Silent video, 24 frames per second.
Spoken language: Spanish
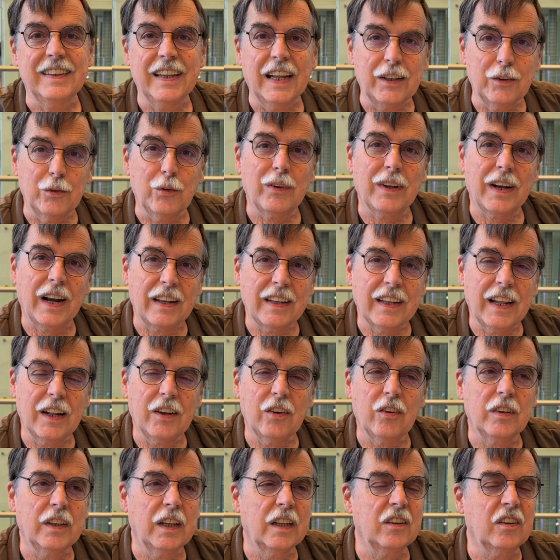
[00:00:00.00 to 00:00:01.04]
Siendo
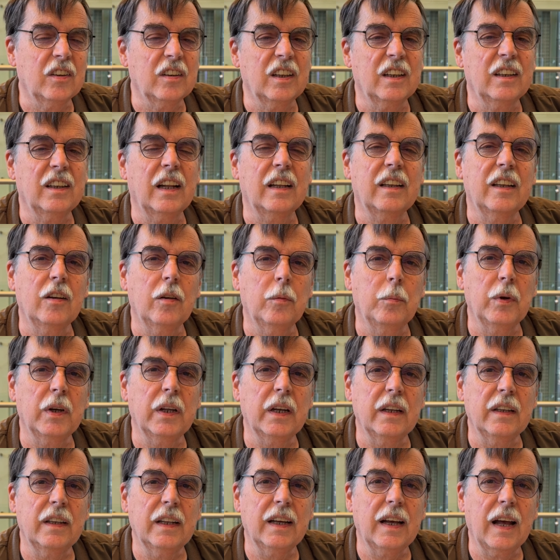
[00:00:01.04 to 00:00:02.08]
ucraniano. Y entonces ha sido muy
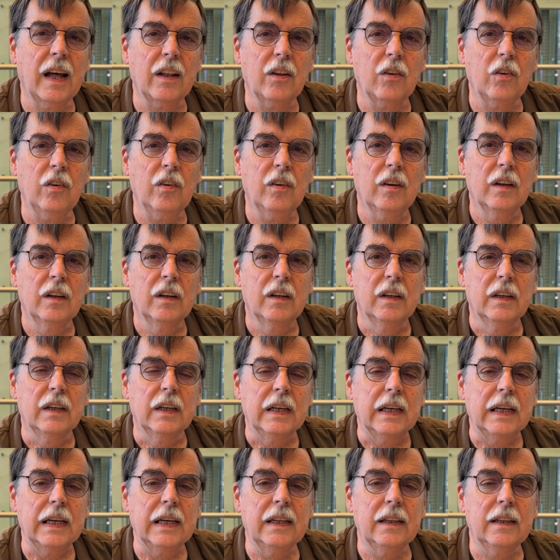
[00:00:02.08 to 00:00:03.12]
criticado
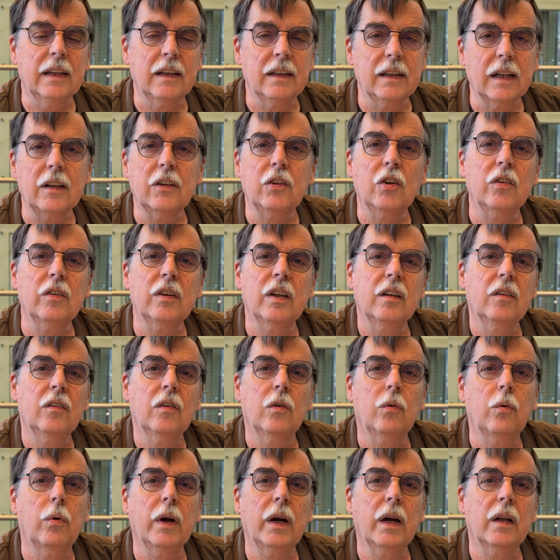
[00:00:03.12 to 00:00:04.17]
y desde entonces
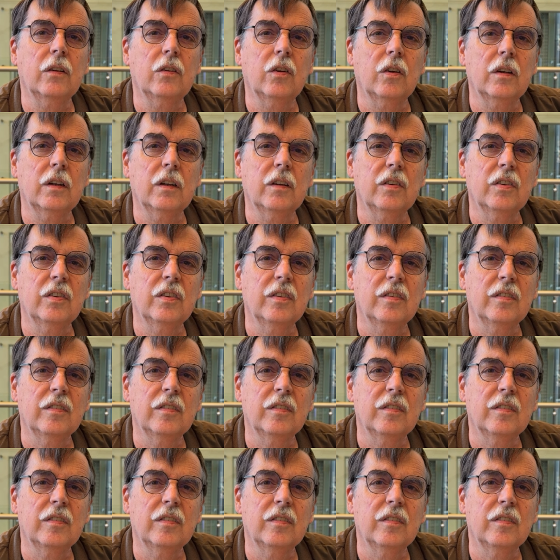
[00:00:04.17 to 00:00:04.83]
no juega en torneos.